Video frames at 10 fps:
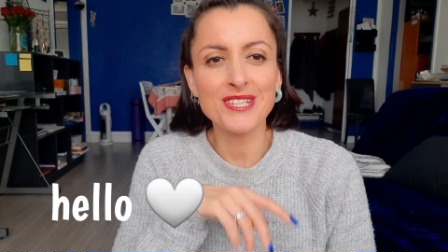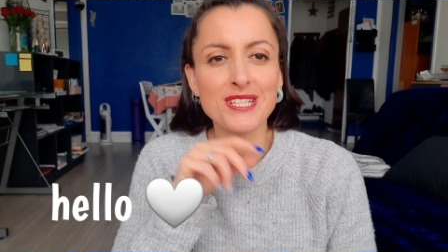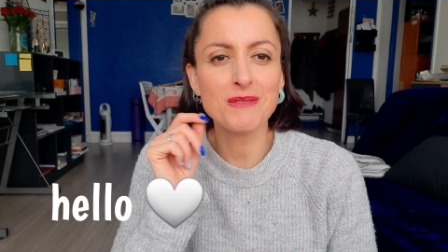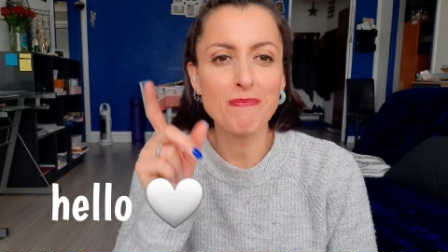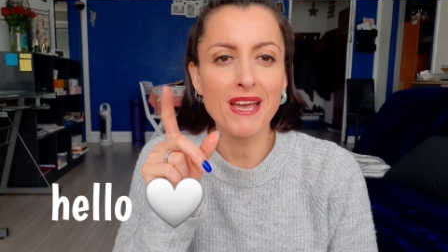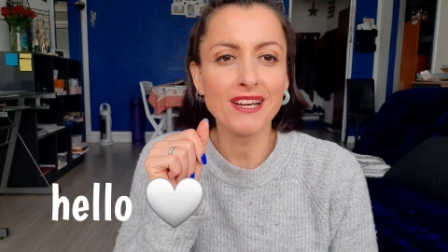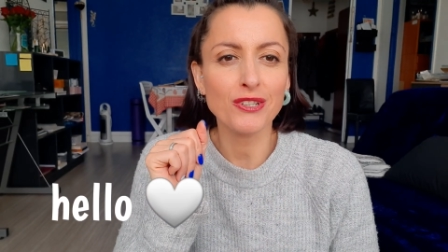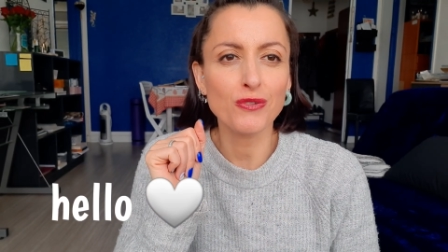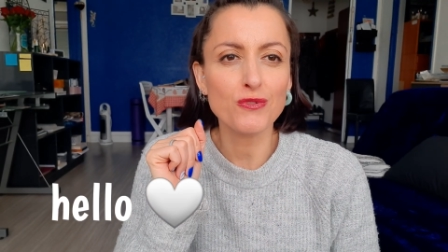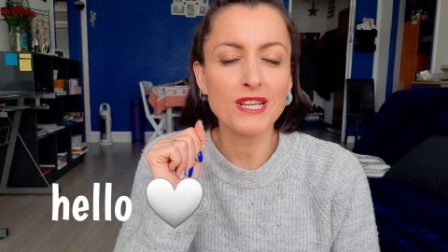
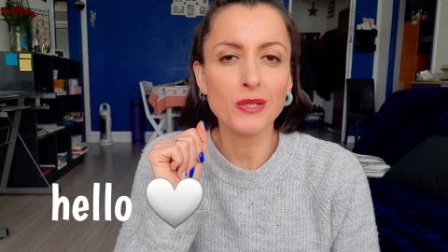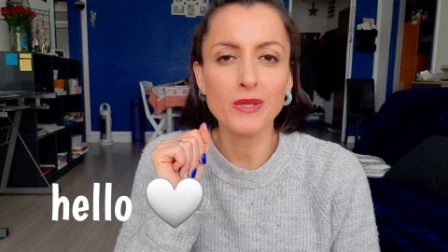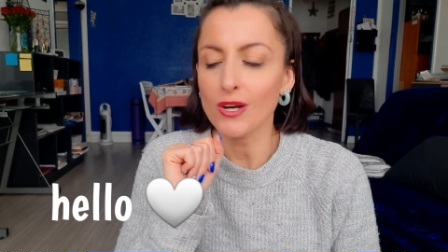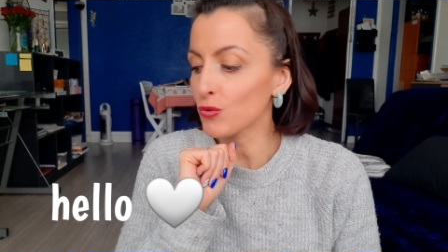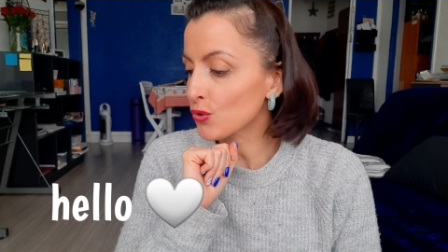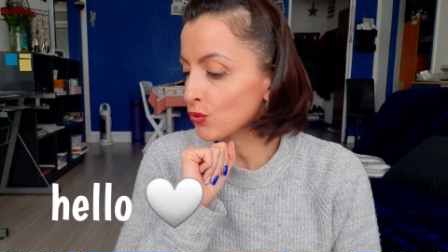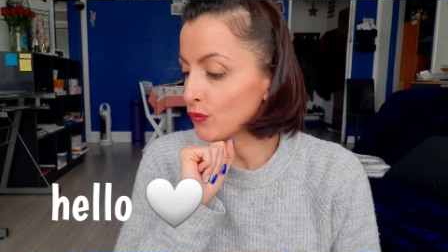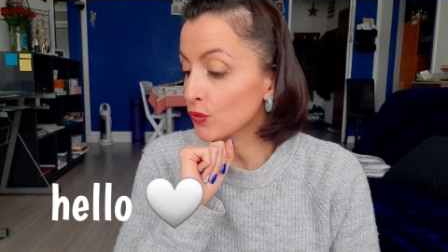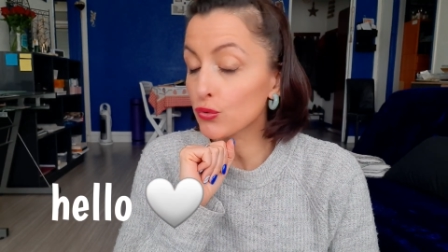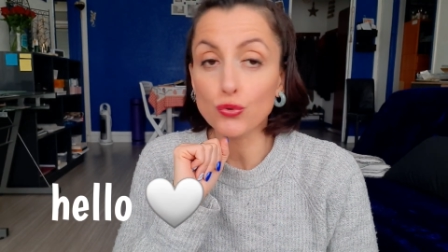j'espère que vous allez bien. On se
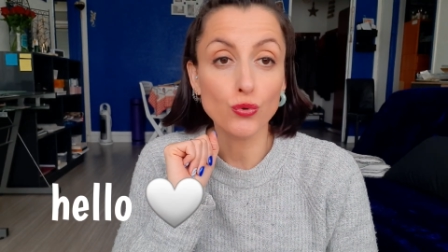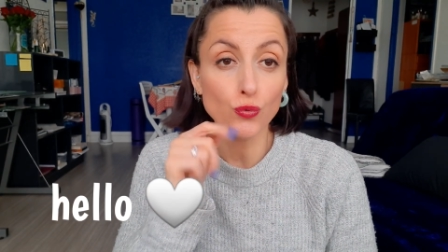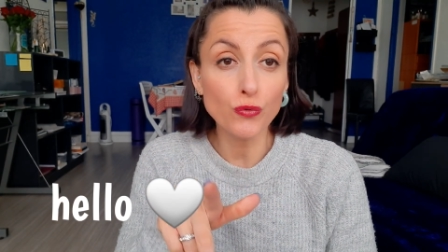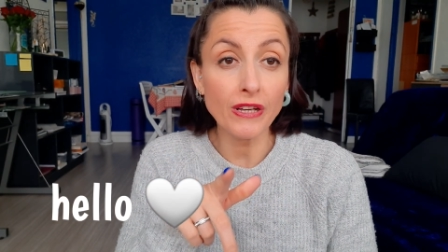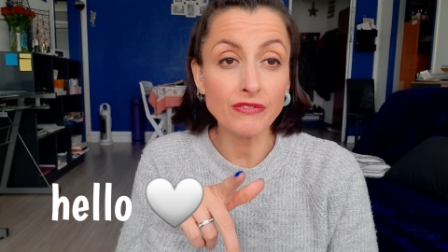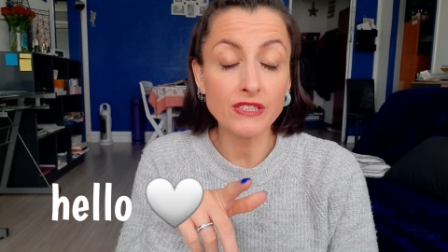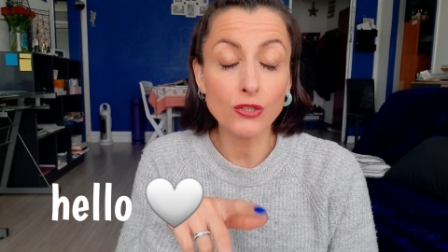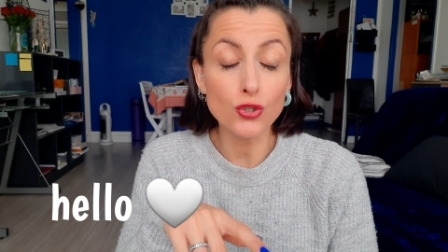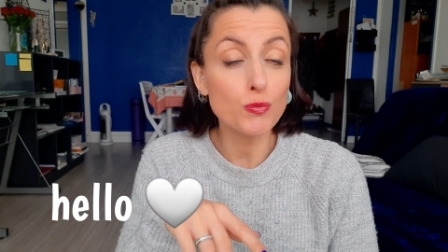retrouve dans une nouvelle vidéo.